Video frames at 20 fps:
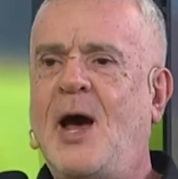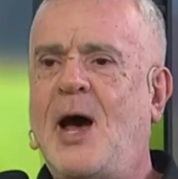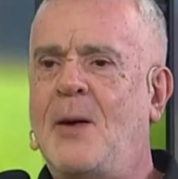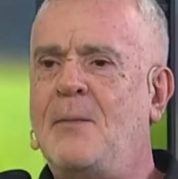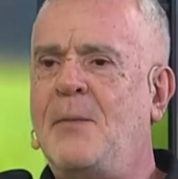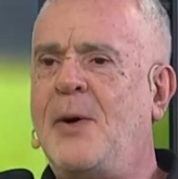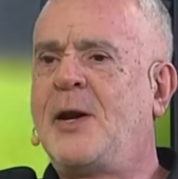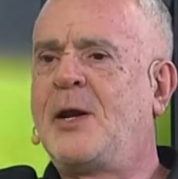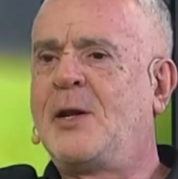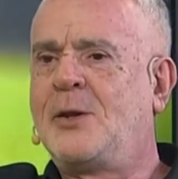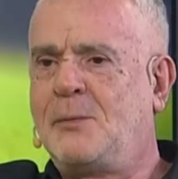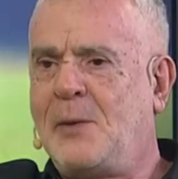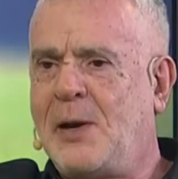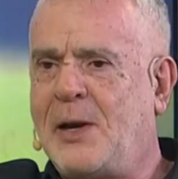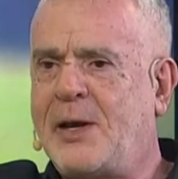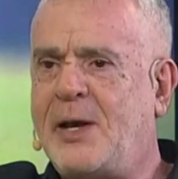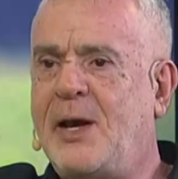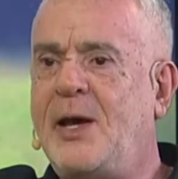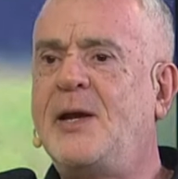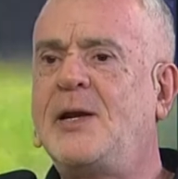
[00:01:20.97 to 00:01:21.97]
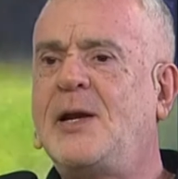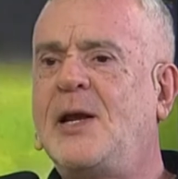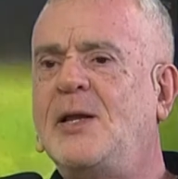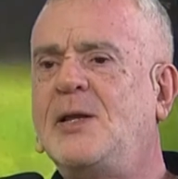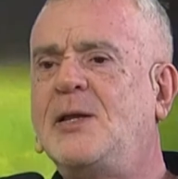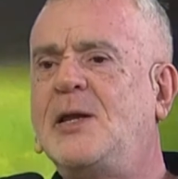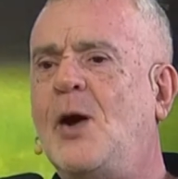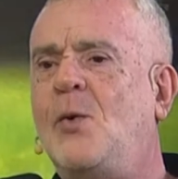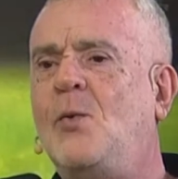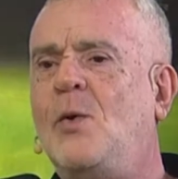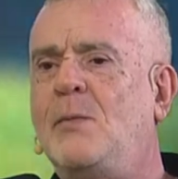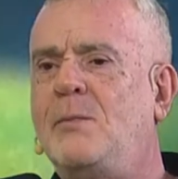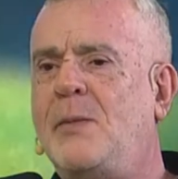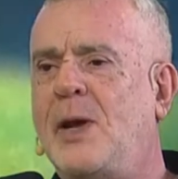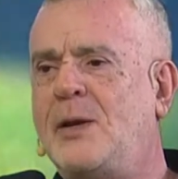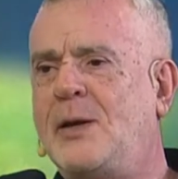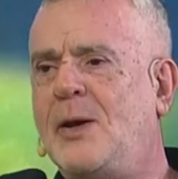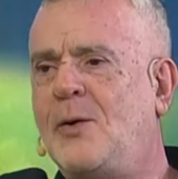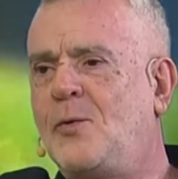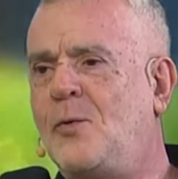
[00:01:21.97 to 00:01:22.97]
أمرت بالخير أنت أول
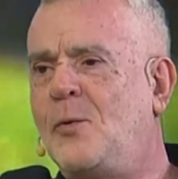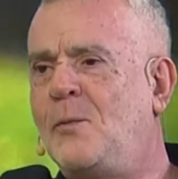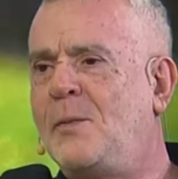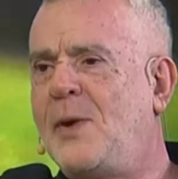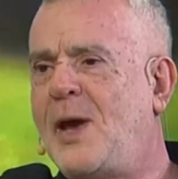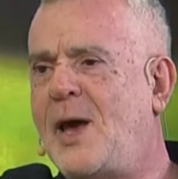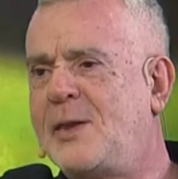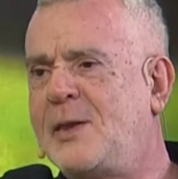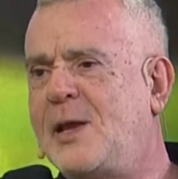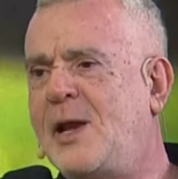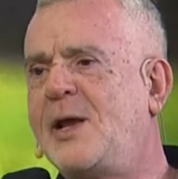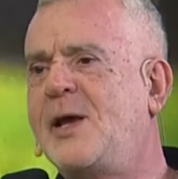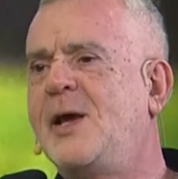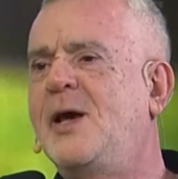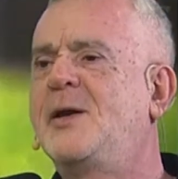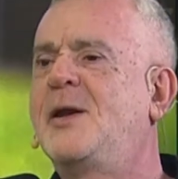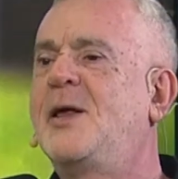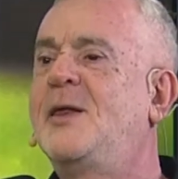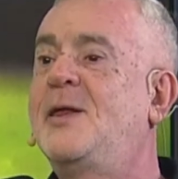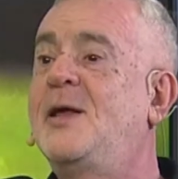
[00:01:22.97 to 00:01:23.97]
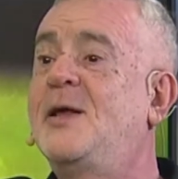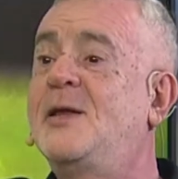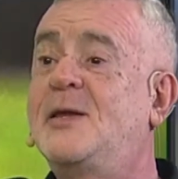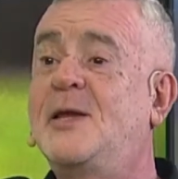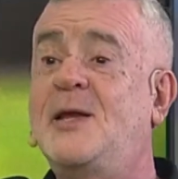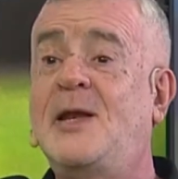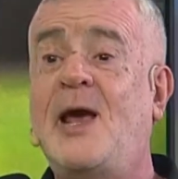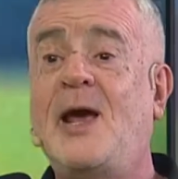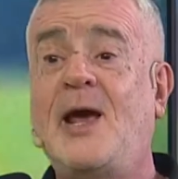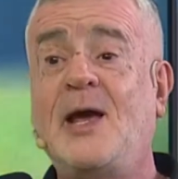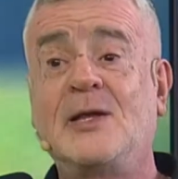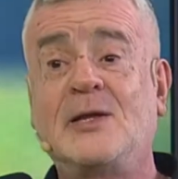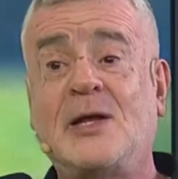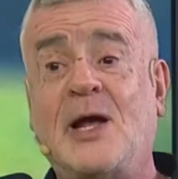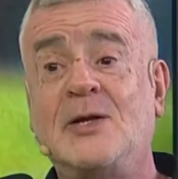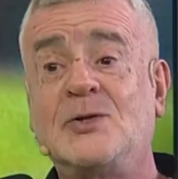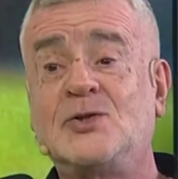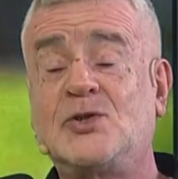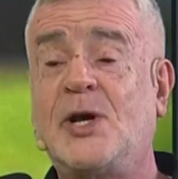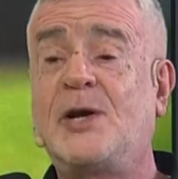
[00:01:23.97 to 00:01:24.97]
من يقوم بهذا الخير إذا أنت نهيت
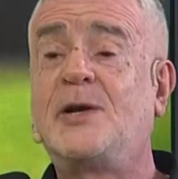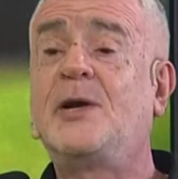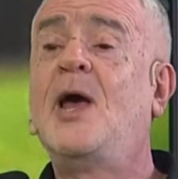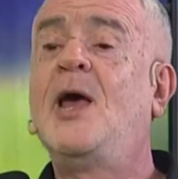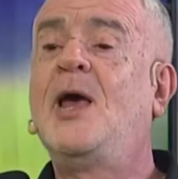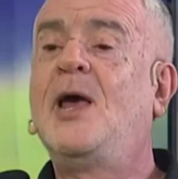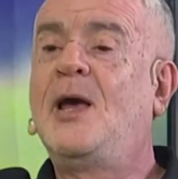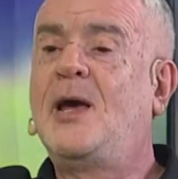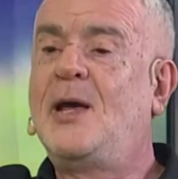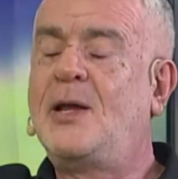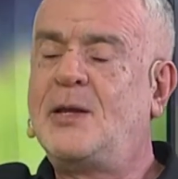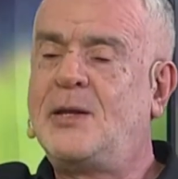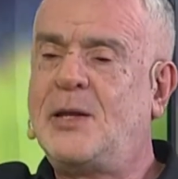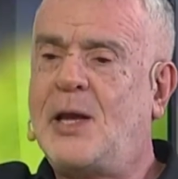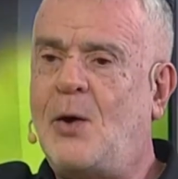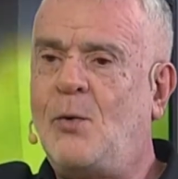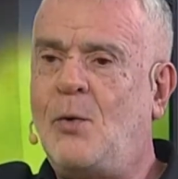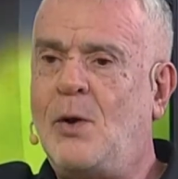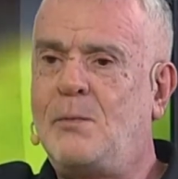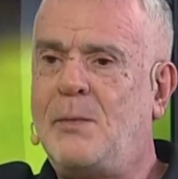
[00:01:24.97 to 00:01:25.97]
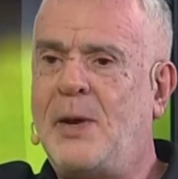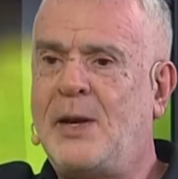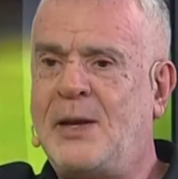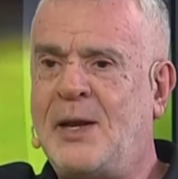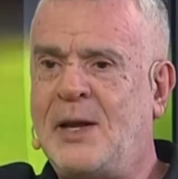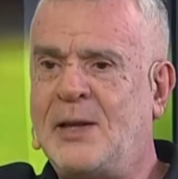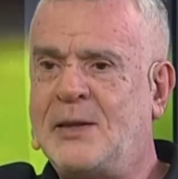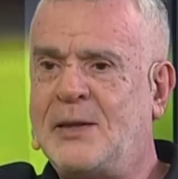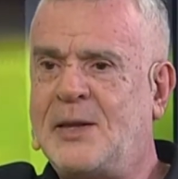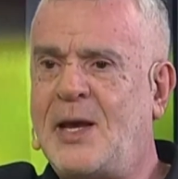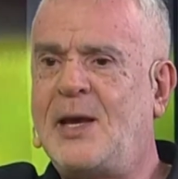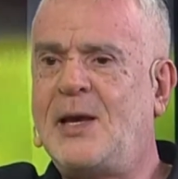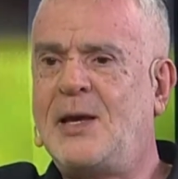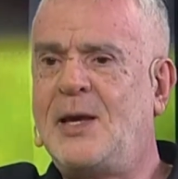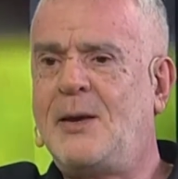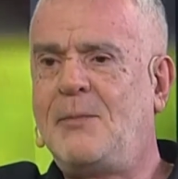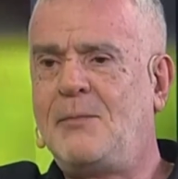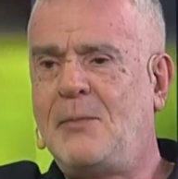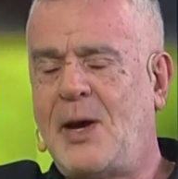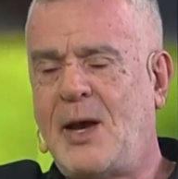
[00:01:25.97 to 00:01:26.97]
عن شر أنت أول من
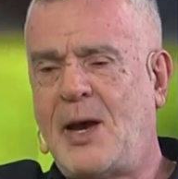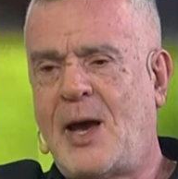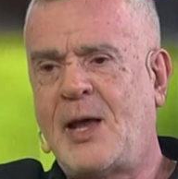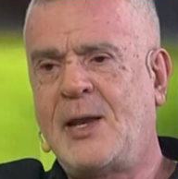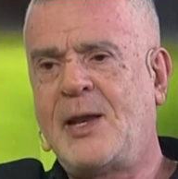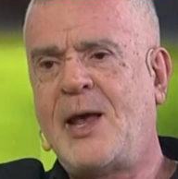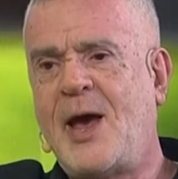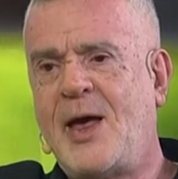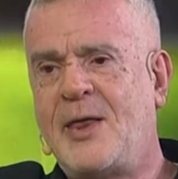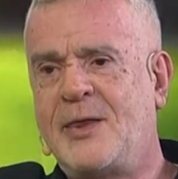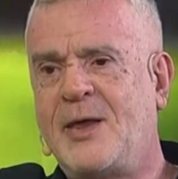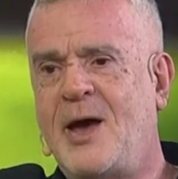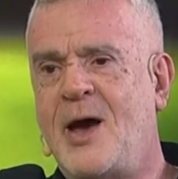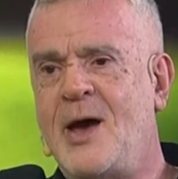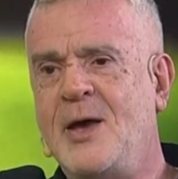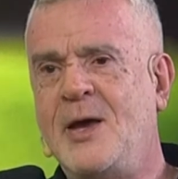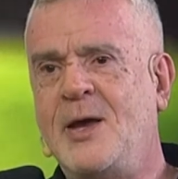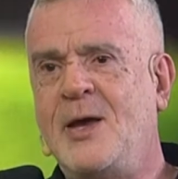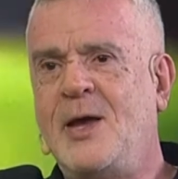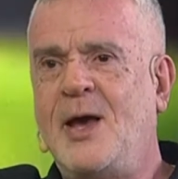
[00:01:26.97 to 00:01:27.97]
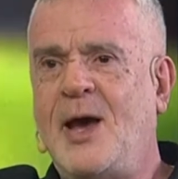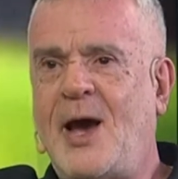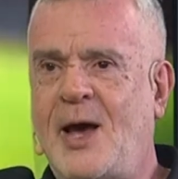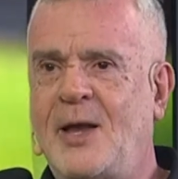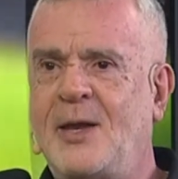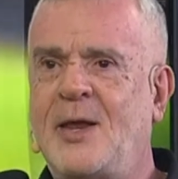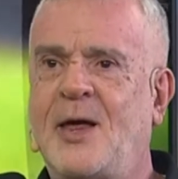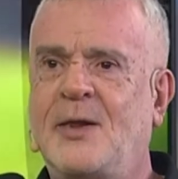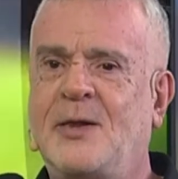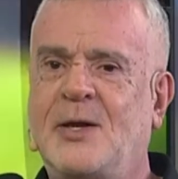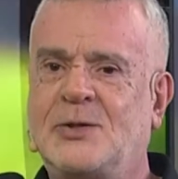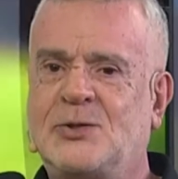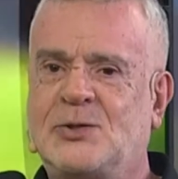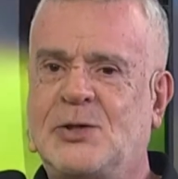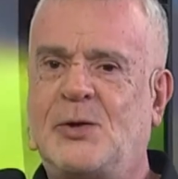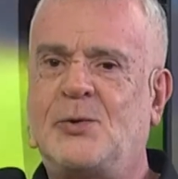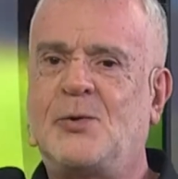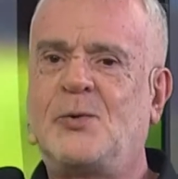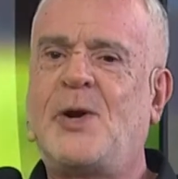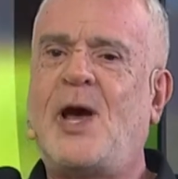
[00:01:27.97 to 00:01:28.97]
ينتهي عن هذا عن هذا
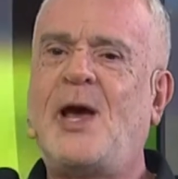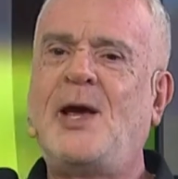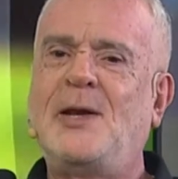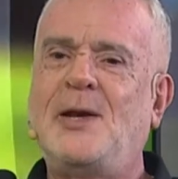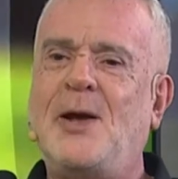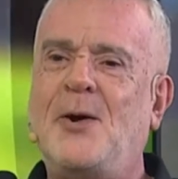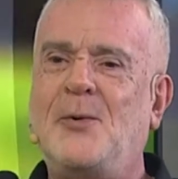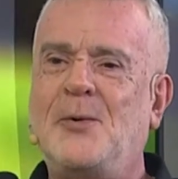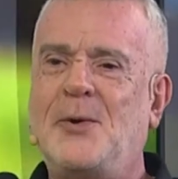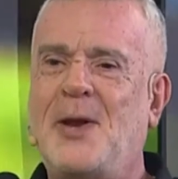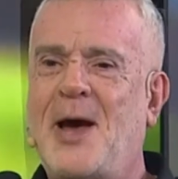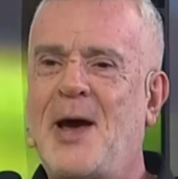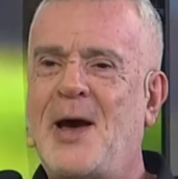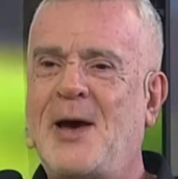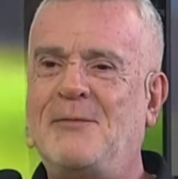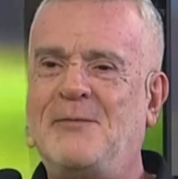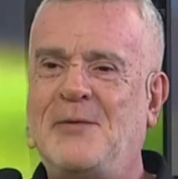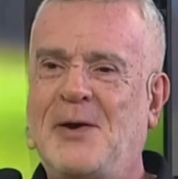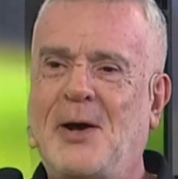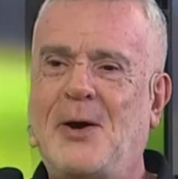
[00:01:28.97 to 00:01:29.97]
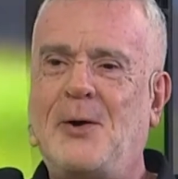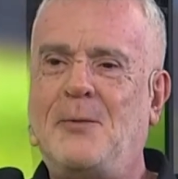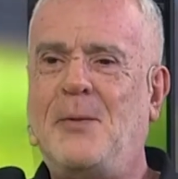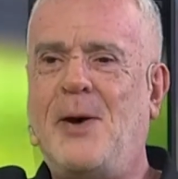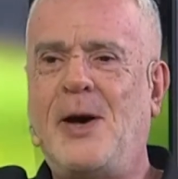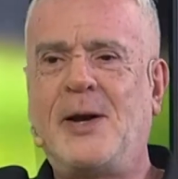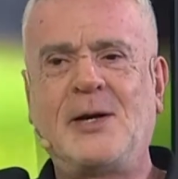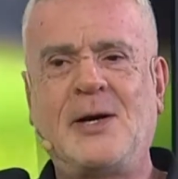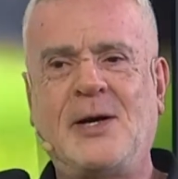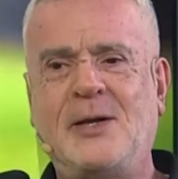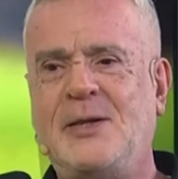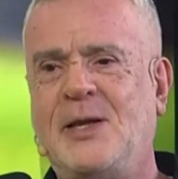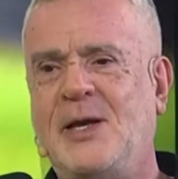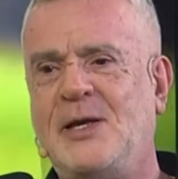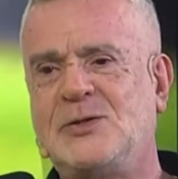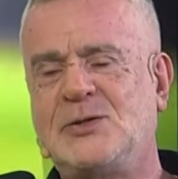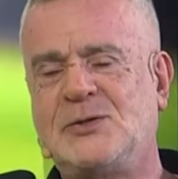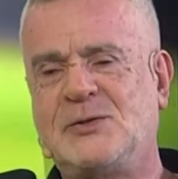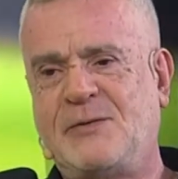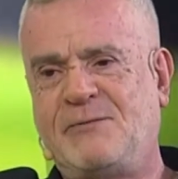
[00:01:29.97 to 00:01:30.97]
الشر ورأينا هنا في الأخبار
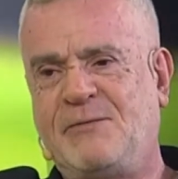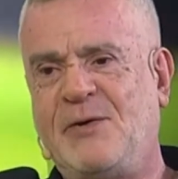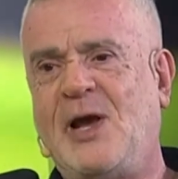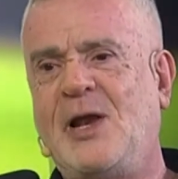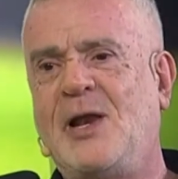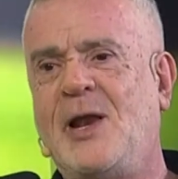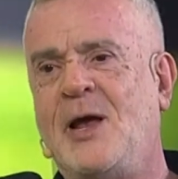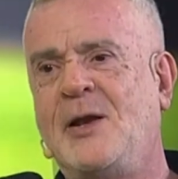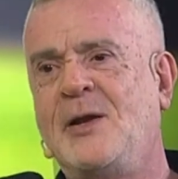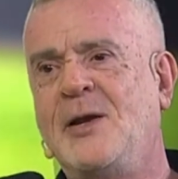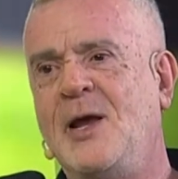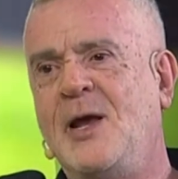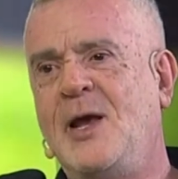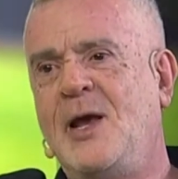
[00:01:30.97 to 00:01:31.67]
قديش فعلا